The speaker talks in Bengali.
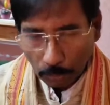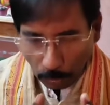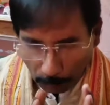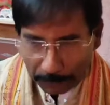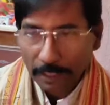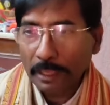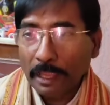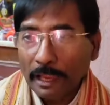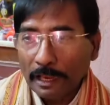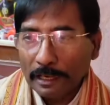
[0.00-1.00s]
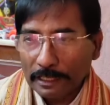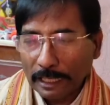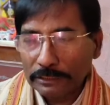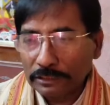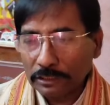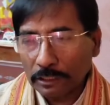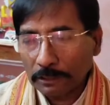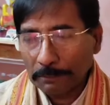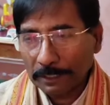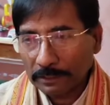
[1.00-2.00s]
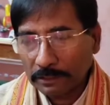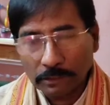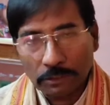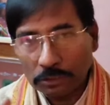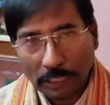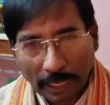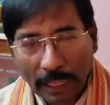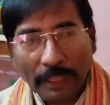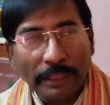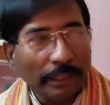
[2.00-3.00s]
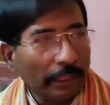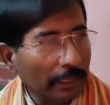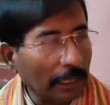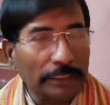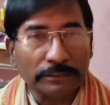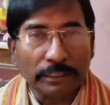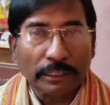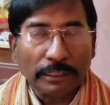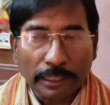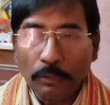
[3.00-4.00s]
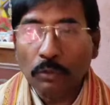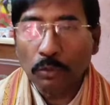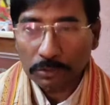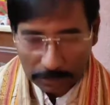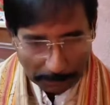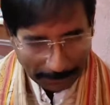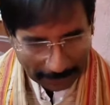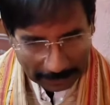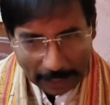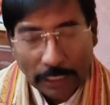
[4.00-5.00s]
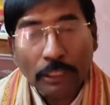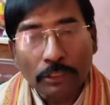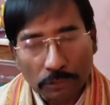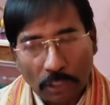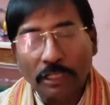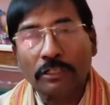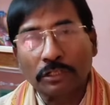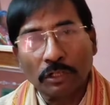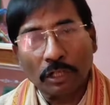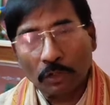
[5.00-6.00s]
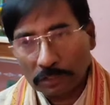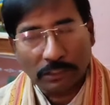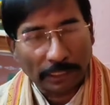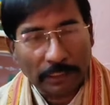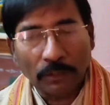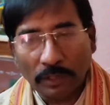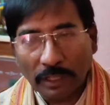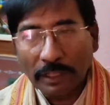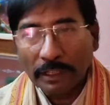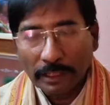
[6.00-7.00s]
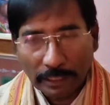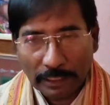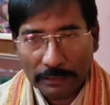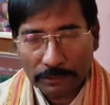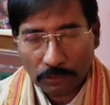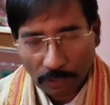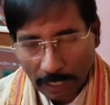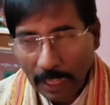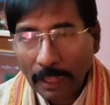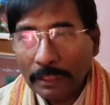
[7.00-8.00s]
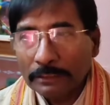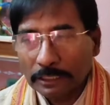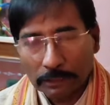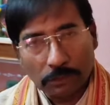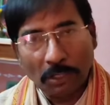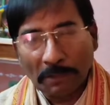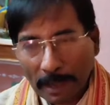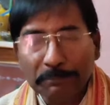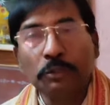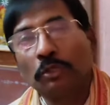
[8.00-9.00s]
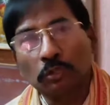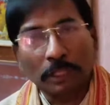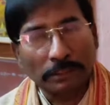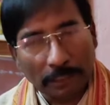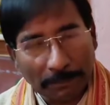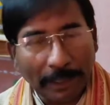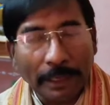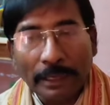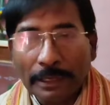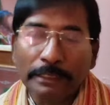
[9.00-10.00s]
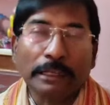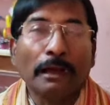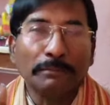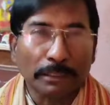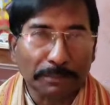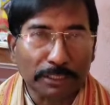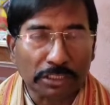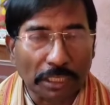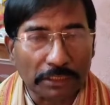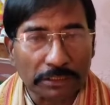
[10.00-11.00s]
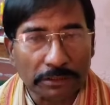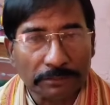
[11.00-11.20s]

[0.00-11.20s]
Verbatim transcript: লোভী রাজনৈতিক ব্যক্তিত্ব ছাড়া এ কাজ কেউ করতে পারে না দলের সঙ্গে গদ্দারি করে এ কাজ করা তার জবাব জনতা দেবে এটা আমার বিশ্বাস